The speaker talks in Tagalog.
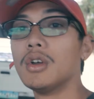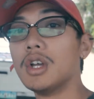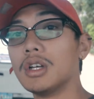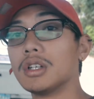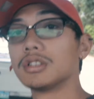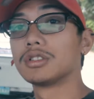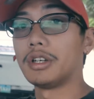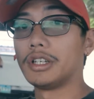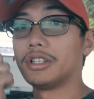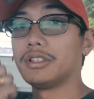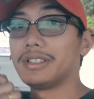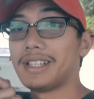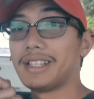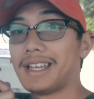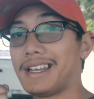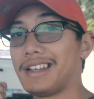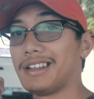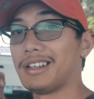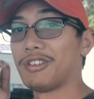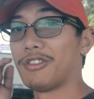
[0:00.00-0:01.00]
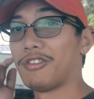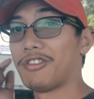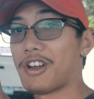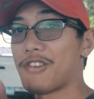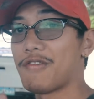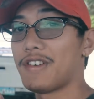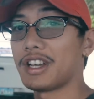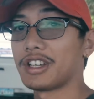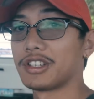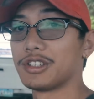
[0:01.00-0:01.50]
So, ayun nga,
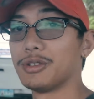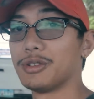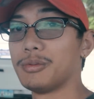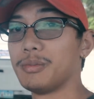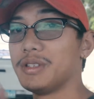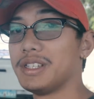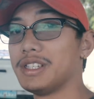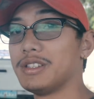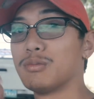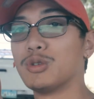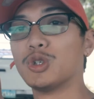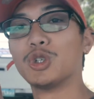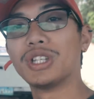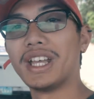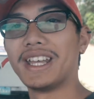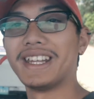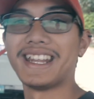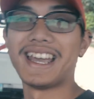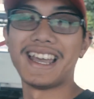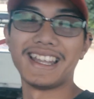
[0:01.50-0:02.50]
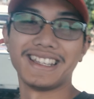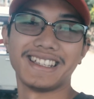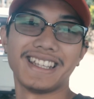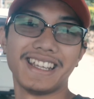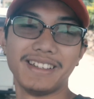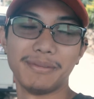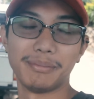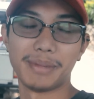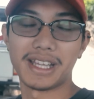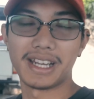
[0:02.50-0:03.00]
va-vacuumin muna natin
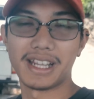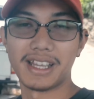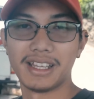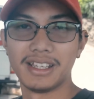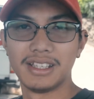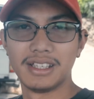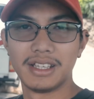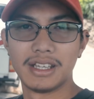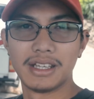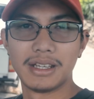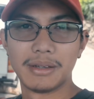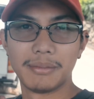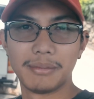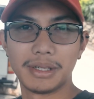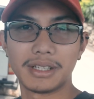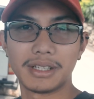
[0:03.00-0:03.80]
para para